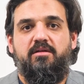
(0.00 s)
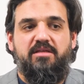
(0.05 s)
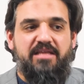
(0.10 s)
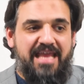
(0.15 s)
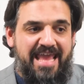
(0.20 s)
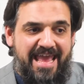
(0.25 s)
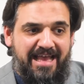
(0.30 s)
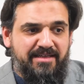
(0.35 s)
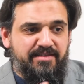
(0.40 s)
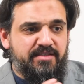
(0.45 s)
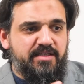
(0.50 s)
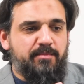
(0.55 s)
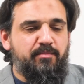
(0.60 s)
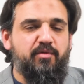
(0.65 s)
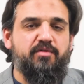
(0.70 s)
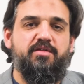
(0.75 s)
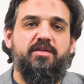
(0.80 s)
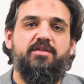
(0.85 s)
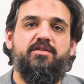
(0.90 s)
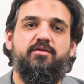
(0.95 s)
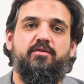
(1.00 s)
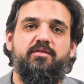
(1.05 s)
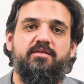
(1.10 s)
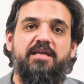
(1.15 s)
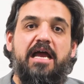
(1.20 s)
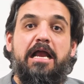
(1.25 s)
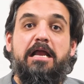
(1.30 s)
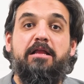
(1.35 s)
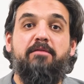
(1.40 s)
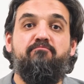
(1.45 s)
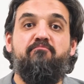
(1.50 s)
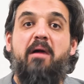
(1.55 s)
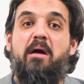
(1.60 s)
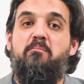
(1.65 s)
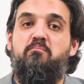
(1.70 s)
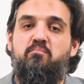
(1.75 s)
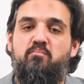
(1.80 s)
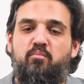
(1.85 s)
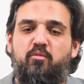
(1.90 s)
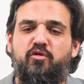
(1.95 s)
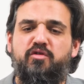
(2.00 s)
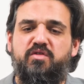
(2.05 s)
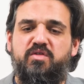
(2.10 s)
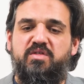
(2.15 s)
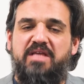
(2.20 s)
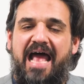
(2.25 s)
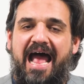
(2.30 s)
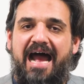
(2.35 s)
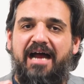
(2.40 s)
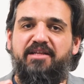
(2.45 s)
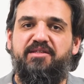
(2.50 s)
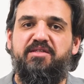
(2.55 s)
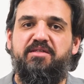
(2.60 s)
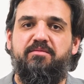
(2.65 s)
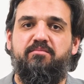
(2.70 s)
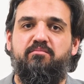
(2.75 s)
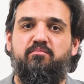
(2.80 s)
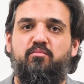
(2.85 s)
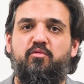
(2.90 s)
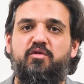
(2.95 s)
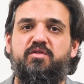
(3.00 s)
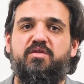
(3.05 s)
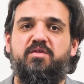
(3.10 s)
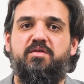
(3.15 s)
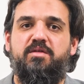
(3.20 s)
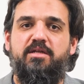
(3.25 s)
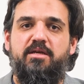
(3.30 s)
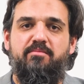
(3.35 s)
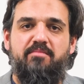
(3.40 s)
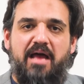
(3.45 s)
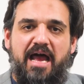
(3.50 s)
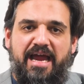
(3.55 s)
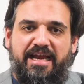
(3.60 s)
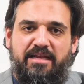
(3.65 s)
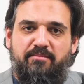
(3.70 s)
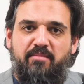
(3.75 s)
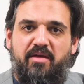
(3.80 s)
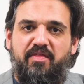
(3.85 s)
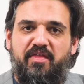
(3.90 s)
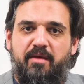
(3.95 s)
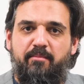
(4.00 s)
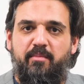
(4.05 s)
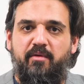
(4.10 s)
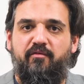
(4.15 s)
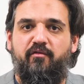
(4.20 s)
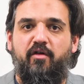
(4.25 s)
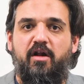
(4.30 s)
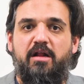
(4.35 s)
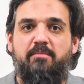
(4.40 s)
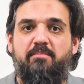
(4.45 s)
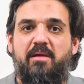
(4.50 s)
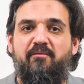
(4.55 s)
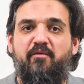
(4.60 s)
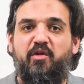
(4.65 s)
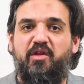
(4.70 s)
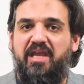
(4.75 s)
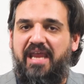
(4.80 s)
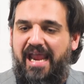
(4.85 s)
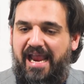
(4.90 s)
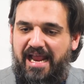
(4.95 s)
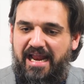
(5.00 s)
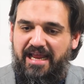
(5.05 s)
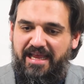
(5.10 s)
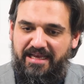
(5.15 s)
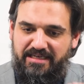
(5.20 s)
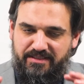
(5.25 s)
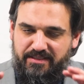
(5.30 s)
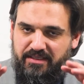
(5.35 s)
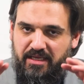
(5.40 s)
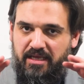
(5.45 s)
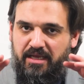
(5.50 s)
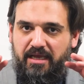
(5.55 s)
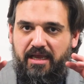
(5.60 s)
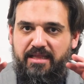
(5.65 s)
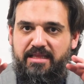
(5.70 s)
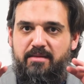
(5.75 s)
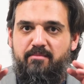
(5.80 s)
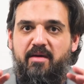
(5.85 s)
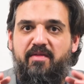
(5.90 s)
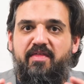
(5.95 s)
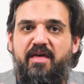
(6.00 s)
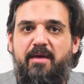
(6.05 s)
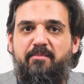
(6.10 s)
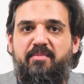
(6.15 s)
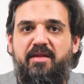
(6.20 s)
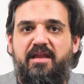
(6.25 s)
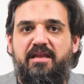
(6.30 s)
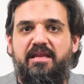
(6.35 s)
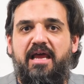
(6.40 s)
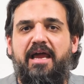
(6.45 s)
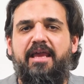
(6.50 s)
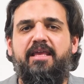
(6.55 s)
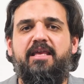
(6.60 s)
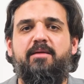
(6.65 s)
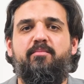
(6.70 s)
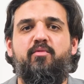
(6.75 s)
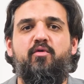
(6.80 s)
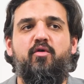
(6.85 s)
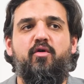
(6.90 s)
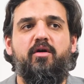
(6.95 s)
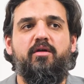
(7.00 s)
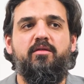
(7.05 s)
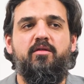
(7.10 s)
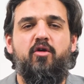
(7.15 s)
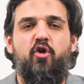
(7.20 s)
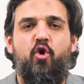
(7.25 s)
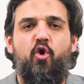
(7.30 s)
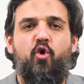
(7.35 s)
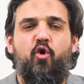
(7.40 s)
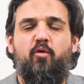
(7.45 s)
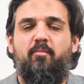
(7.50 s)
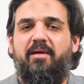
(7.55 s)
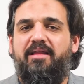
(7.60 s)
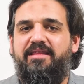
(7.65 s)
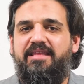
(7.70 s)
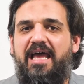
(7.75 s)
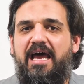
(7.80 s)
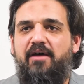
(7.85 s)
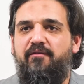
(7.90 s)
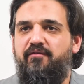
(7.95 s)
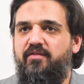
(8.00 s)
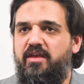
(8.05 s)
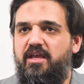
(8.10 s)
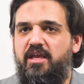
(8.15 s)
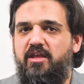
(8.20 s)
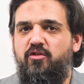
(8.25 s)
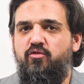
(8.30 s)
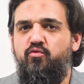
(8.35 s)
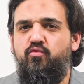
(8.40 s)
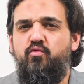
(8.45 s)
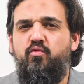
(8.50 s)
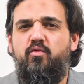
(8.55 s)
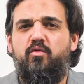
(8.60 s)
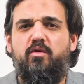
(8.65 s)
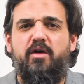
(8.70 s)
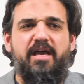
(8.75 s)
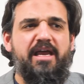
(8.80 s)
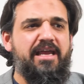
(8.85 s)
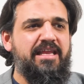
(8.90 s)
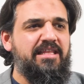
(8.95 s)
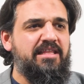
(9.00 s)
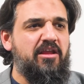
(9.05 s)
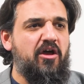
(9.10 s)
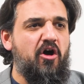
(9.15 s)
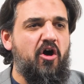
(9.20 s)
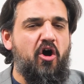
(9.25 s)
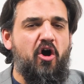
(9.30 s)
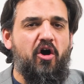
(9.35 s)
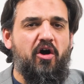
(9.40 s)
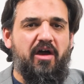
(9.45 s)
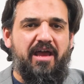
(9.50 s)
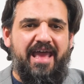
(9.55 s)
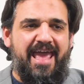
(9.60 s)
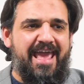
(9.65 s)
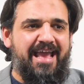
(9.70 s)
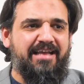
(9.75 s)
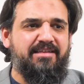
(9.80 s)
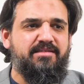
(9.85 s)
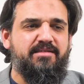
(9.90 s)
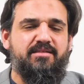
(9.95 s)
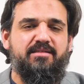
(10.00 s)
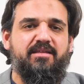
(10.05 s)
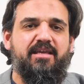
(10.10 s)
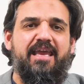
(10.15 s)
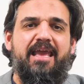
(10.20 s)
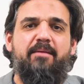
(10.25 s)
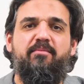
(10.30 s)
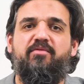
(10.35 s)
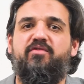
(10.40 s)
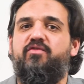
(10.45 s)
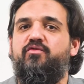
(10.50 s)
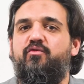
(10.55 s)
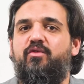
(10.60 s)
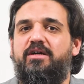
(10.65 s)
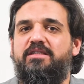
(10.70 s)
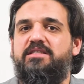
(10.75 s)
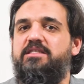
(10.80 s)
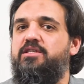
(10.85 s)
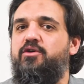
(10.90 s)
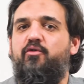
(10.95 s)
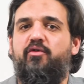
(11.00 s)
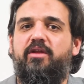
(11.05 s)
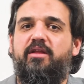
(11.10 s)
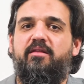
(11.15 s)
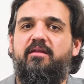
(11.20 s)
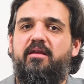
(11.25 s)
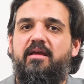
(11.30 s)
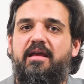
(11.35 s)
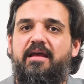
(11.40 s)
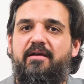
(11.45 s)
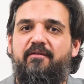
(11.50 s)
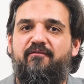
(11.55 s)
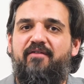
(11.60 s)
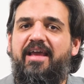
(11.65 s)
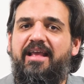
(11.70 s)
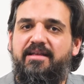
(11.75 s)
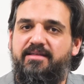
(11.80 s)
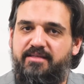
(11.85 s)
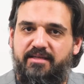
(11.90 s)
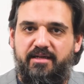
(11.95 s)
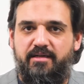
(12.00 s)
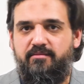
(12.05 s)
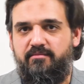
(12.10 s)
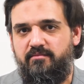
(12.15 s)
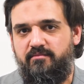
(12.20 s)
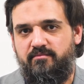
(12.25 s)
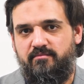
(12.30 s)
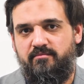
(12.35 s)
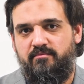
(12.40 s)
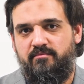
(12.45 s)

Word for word: Die erste Position sagt, man muss als Muslim eine Madhab befolgen, man wird regelrecht in die Madhab hineingeboren und man darf ihn nur in Extremsituationen wechseln